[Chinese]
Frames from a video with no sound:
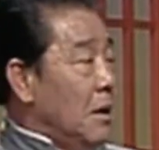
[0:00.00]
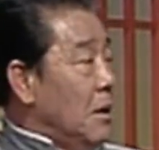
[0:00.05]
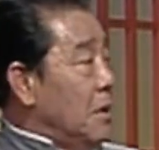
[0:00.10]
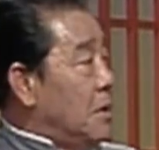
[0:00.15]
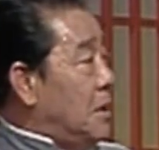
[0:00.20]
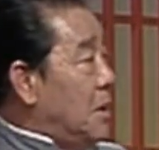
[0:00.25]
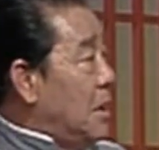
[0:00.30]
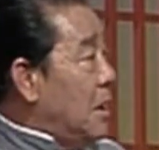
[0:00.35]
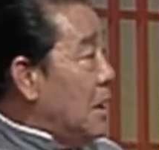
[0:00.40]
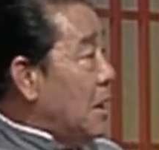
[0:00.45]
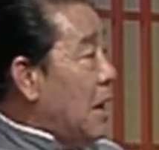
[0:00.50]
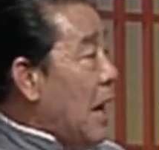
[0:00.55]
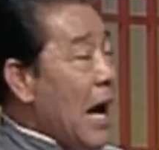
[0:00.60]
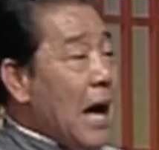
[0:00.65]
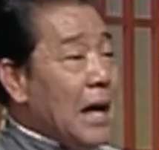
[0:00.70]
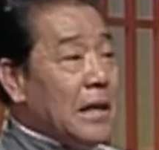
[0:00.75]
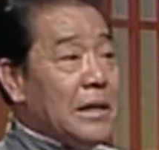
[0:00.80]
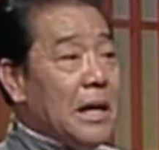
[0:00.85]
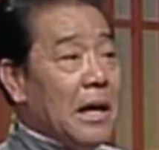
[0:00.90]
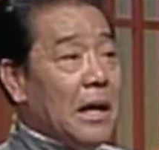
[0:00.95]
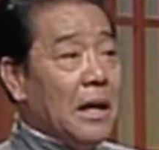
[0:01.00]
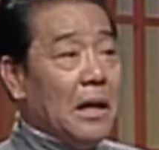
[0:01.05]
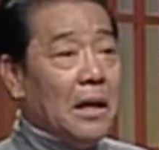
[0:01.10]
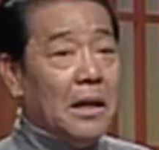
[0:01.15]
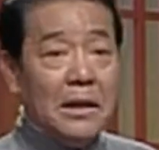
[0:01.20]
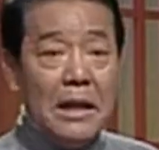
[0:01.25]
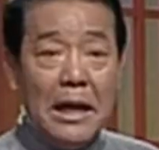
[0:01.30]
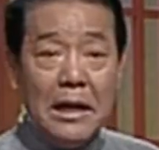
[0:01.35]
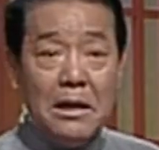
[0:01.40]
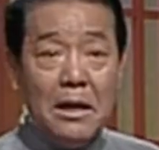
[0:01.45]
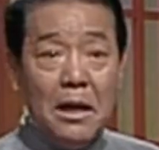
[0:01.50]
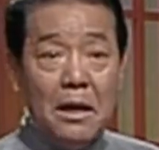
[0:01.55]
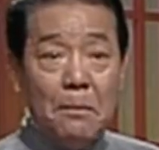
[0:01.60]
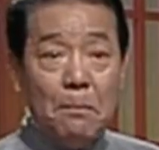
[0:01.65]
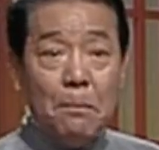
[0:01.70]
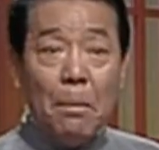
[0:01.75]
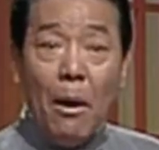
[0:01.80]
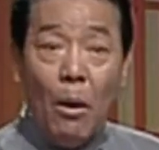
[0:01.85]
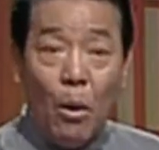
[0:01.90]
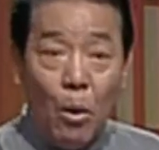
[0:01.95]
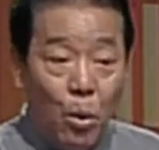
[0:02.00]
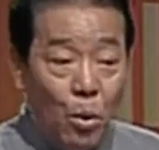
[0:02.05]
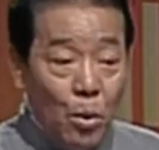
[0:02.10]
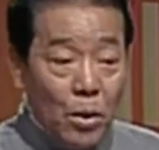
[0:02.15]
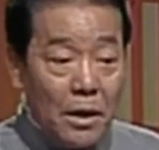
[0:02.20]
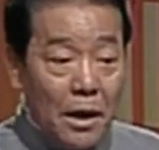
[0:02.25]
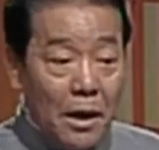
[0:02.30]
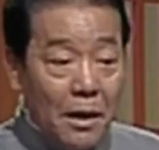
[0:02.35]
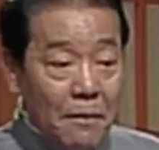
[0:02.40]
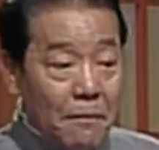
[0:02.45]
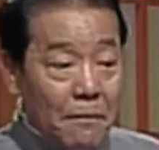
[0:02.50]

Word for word: 几个太监在这保护着，